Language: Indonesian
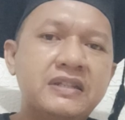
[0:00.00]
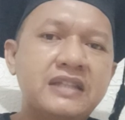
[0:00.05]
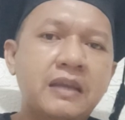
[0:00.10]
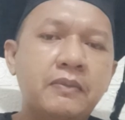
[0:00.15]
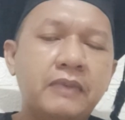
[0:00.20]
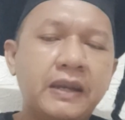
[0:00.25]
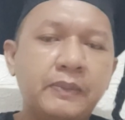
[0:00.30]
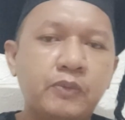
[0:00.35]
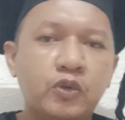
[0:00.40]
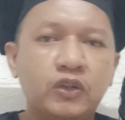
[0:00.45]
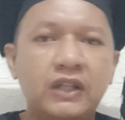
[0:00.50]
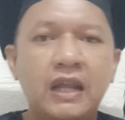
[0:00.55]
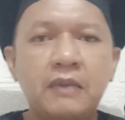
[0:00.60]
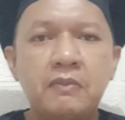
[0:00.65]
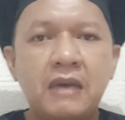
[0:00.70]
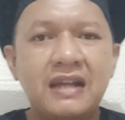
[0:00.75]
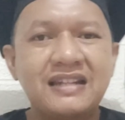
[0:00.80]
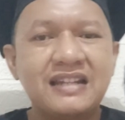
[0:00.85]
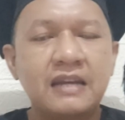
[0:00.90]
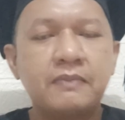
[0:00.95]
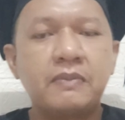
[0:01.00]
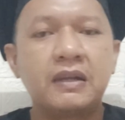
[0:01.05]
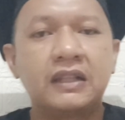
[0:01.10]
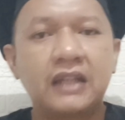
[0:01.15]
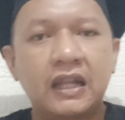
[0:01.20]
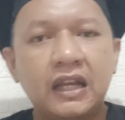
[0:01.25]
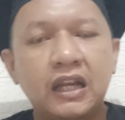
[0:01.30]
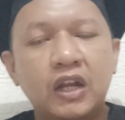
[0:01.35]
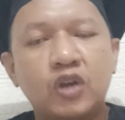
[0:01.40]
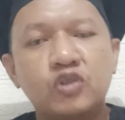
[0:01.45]
bisa merepotkan barisan
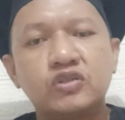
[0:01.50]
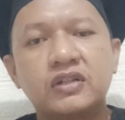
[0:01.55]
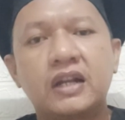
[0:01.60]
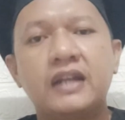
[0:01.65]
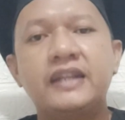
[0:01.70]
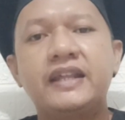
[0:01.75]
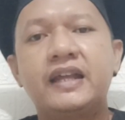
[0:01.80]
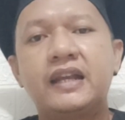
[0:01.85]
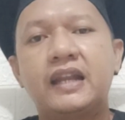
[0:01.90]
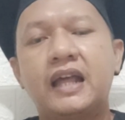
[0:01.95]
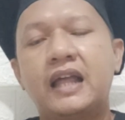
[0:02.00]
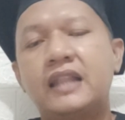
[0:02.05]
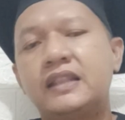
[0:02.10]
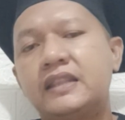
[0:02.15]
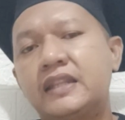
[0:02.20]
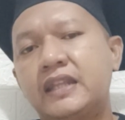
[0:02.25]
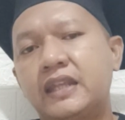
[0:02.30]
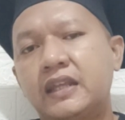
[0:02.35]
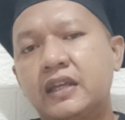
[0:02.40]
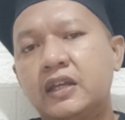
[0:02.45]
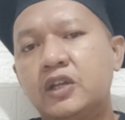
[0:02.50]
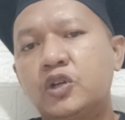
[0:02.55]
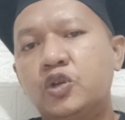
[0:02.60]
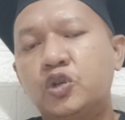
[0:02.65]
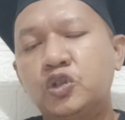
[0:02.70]
pertahanan Australia nanti